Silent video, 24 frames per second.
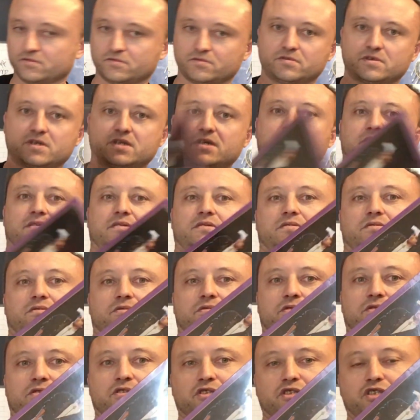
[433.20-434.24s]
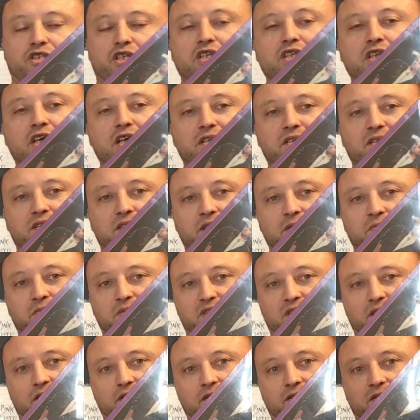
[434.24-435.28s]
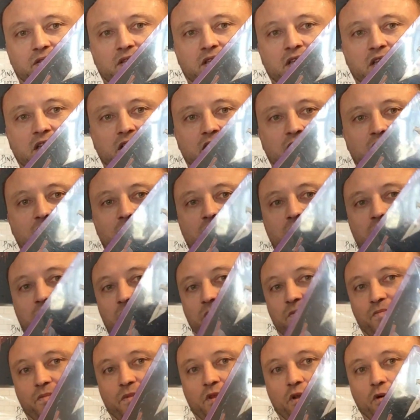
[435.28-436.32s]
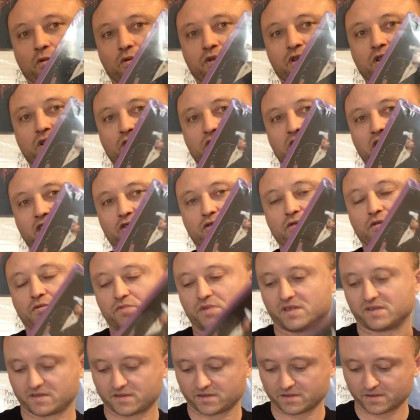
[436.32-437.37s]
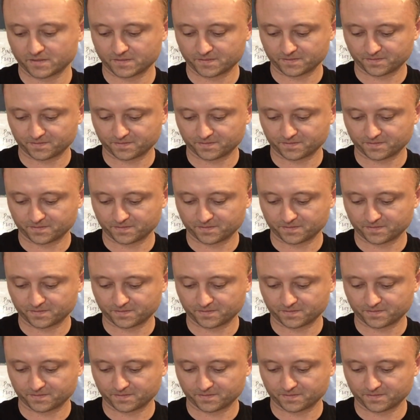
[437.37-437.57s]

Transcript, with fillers: Voilà, ah, génialissime ça. On est en 88.